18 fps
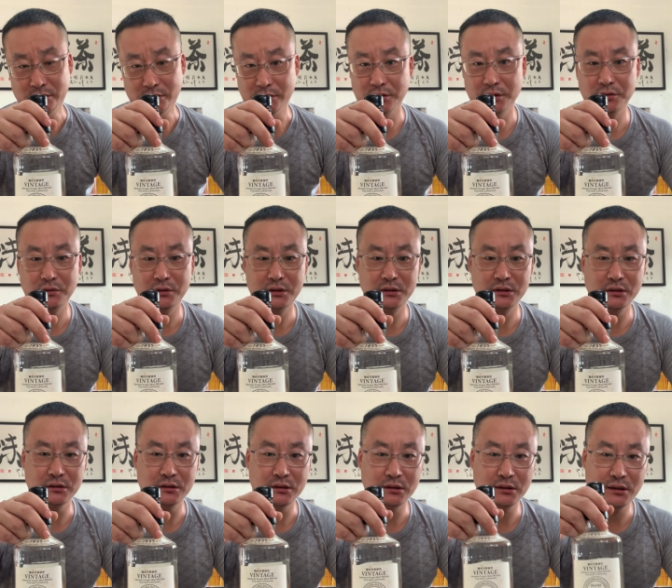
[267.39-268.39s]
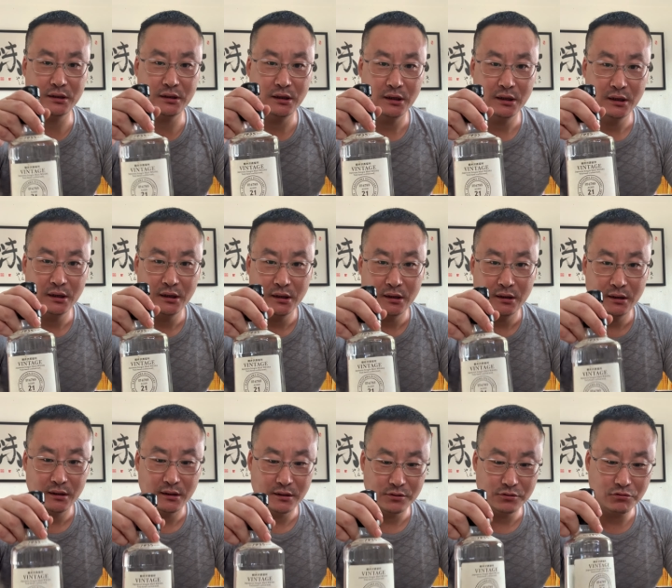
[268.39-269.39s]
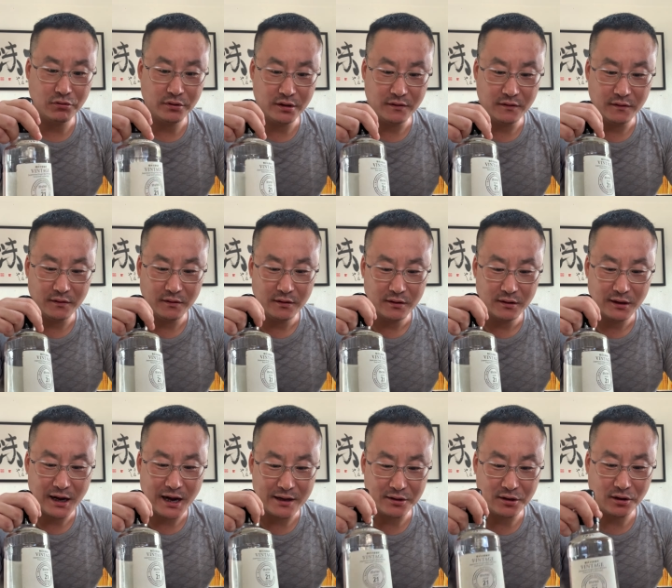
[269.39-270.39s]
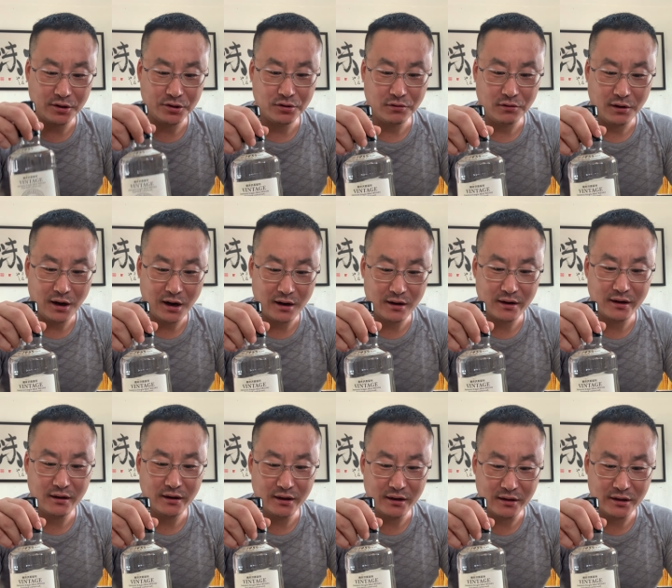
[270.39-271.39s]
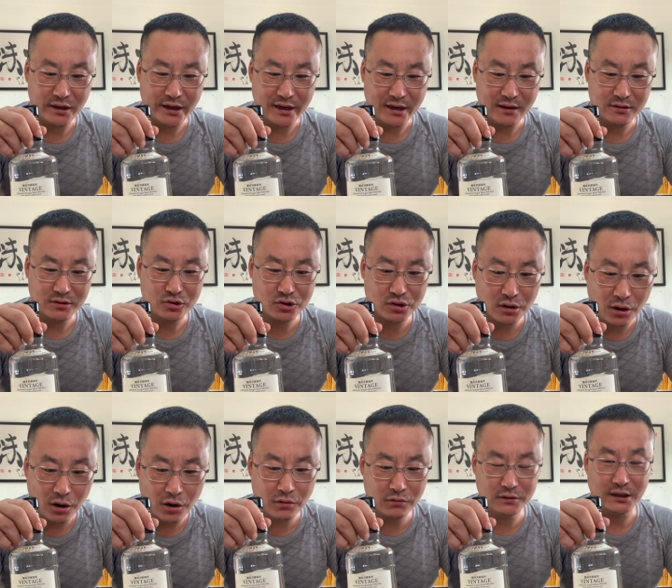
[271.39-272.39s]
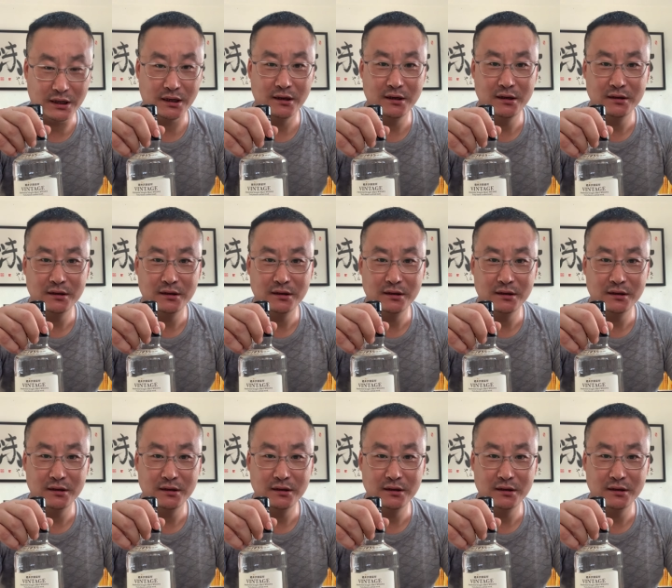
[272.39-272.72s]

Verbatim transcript: 所以说，清景泽的，呃，如果你看到有二零零零年之后的